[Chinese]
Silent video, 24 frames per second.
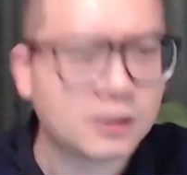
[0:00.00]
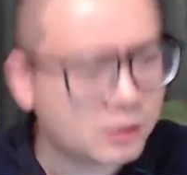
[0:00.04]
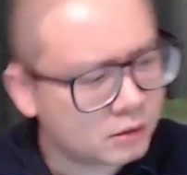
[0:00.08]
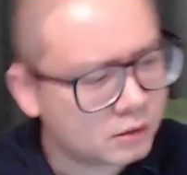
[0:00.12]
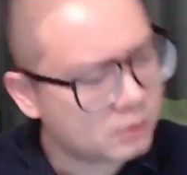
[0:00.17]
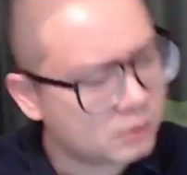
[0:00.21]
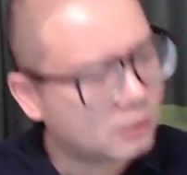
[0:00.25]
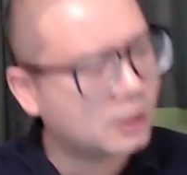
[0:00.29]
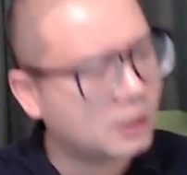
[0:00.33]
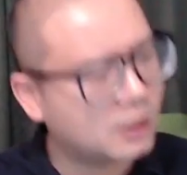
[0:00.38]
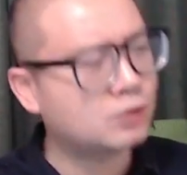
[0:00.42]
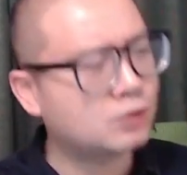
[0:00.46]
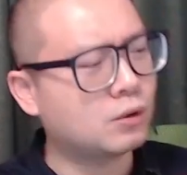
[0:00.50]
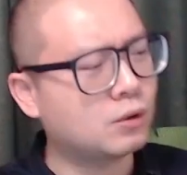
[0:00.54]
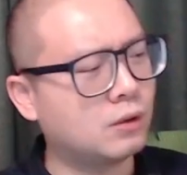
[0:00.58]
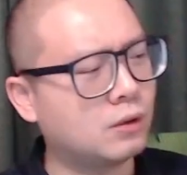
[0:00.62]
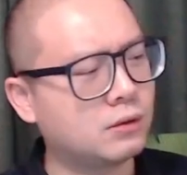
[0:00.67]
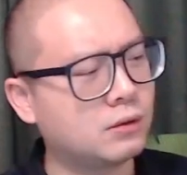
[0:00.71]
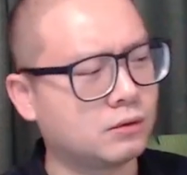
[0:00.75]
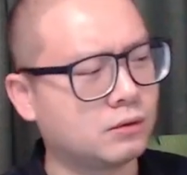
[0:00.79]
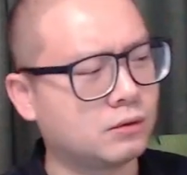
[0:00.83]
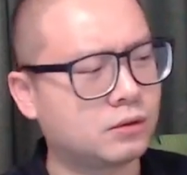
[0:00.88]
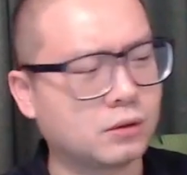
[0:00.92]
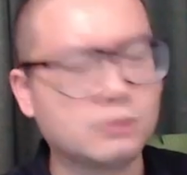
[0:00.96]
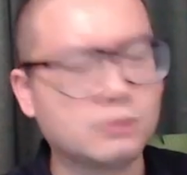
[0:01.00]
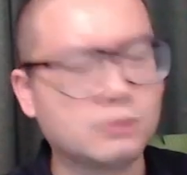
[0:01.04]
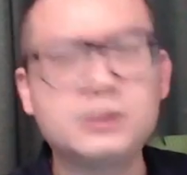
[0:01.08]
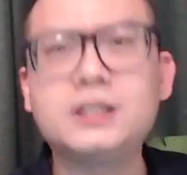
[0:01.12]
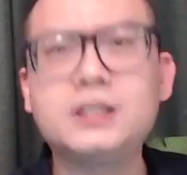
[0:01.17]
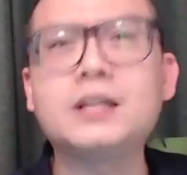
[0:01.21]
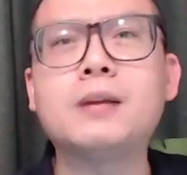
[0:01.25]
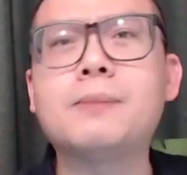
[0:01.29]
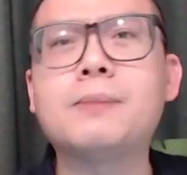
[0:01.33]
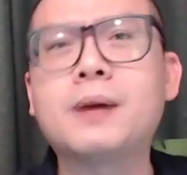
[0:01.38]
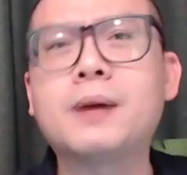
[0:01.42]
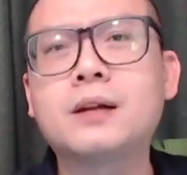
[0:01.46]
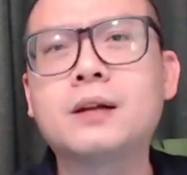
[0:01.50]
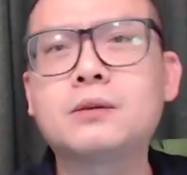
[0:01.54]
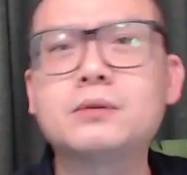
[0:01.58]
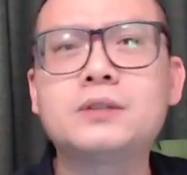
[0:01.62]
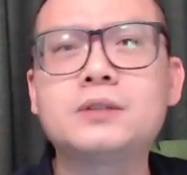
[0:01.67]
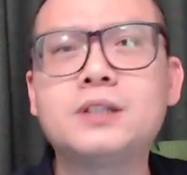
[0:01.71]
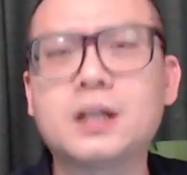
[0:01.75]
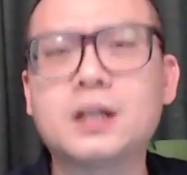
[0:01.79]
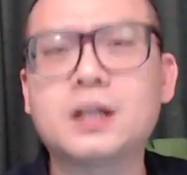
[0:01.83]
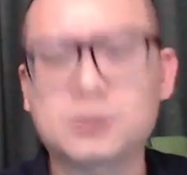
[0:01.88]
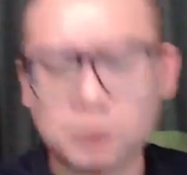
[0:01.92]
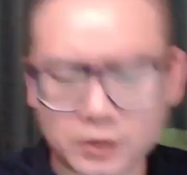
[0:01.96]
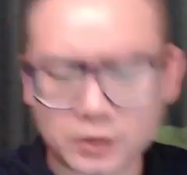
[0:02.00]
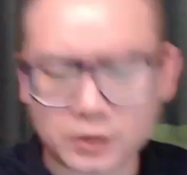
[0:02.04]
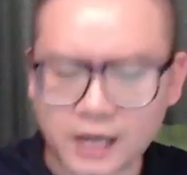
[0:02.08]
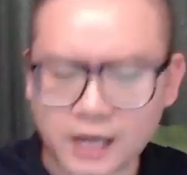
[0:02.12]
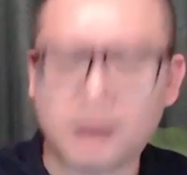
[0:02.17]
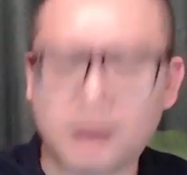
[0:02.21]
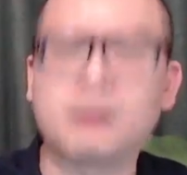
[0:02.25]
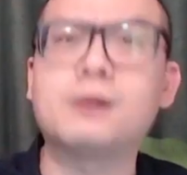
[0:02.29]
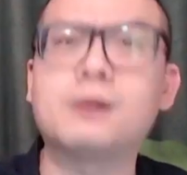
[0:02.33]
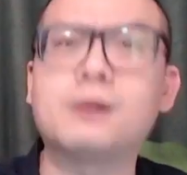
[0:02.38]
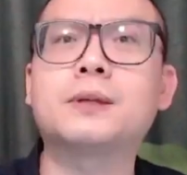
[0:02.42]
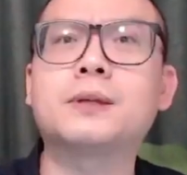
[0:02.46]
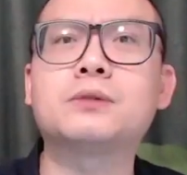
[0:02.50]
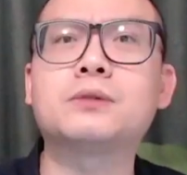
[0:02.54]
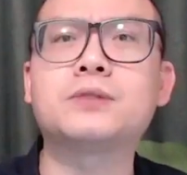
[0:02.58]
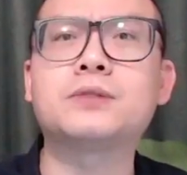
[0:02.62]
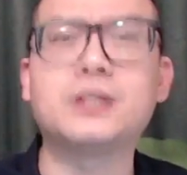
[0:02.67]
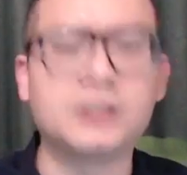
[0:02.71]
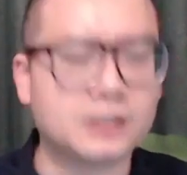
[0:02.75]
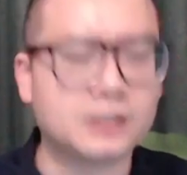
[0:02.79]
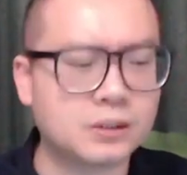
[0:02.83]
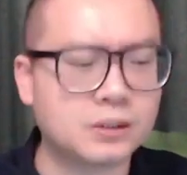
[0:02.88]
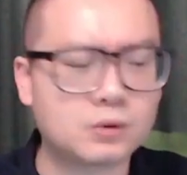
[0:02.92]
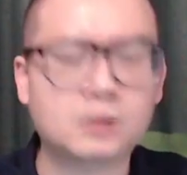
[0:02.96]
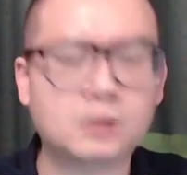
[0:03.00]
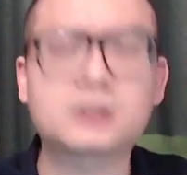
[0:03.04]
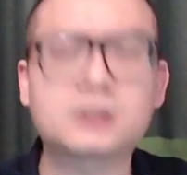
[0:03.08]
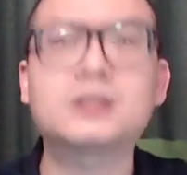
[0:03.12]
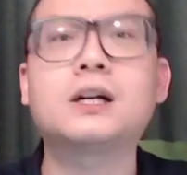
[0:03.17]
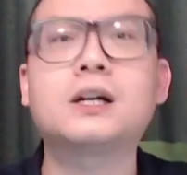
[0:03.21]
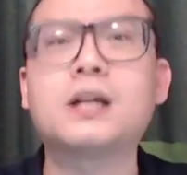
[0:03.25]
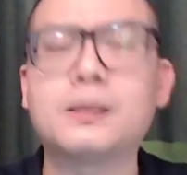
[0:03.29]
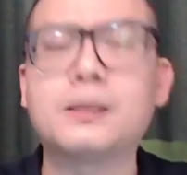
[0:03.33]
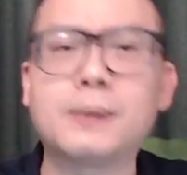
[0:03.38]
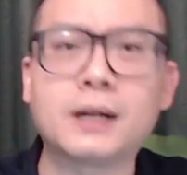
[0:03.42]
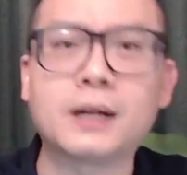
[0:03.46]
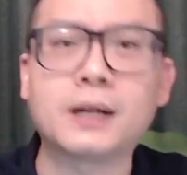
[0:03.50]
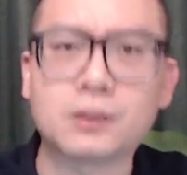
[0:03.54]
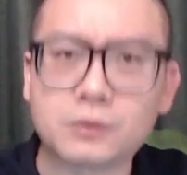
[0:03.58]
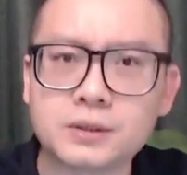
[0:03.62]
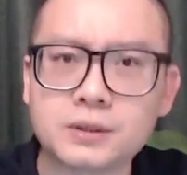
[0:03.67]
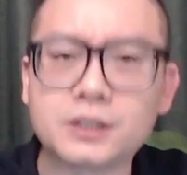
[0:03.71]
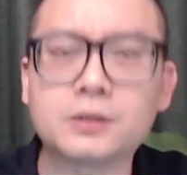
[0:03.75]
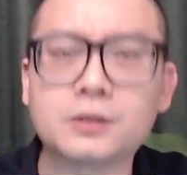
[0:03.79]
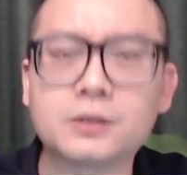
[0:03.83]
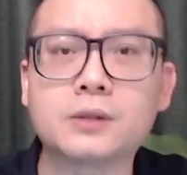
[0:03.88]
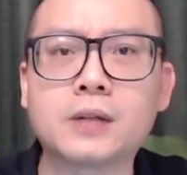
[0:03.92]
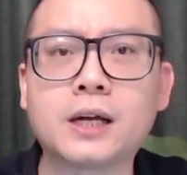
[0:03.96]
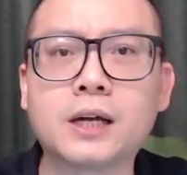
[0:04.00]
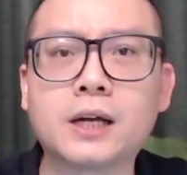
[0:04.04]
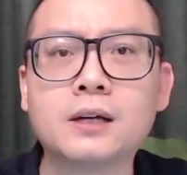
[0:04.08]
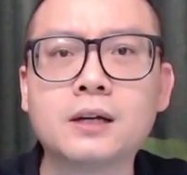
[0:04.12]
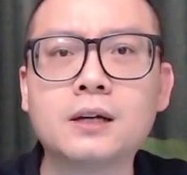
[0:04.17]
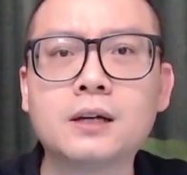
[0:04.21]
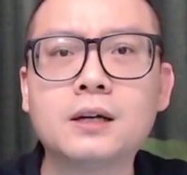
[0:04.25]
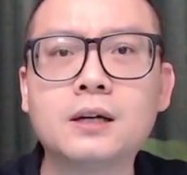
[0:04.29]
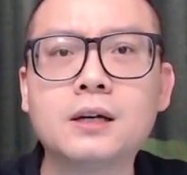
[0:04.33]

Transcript: 就用来做这种手机里面的东西啊，做电脑里面的东西，以及做车里面的东西，对不对？